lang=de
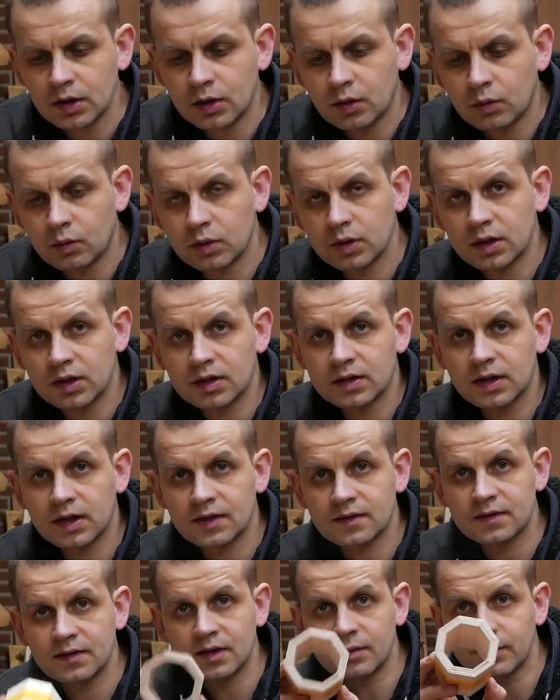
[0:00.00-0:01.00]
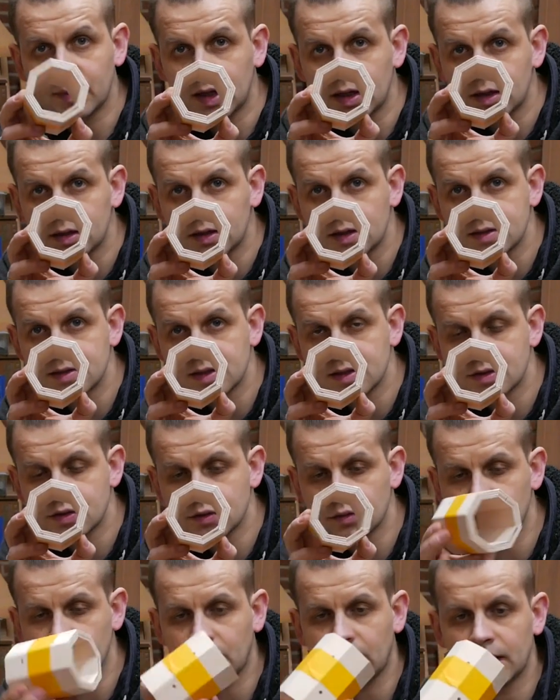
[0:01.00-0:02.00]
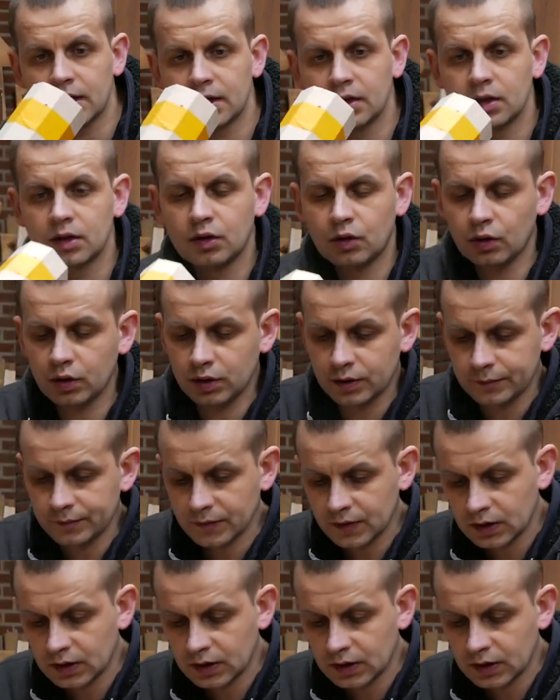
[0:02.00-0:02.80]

Und da sieht man, dass jetzt schon ein Loch.